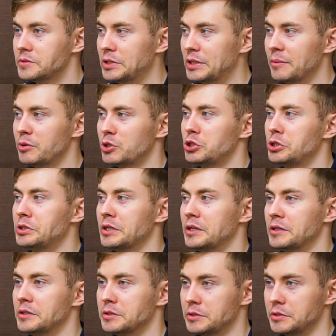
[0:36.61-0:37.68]
И
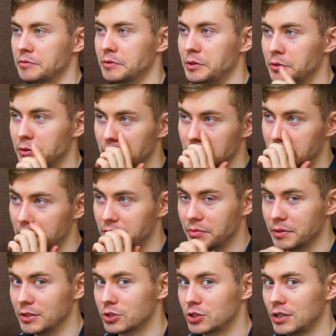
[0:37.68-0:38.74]
напишите свое
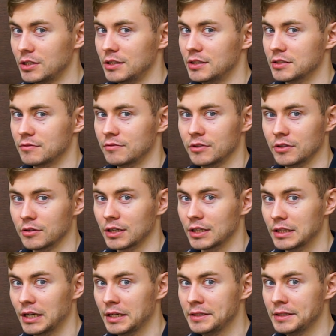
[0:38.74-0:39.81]
предположение, свое
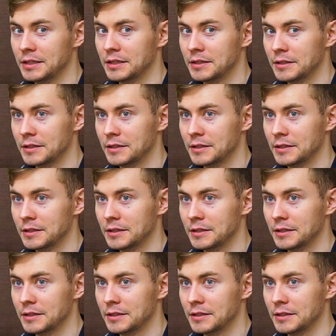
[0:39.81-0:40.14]
гадание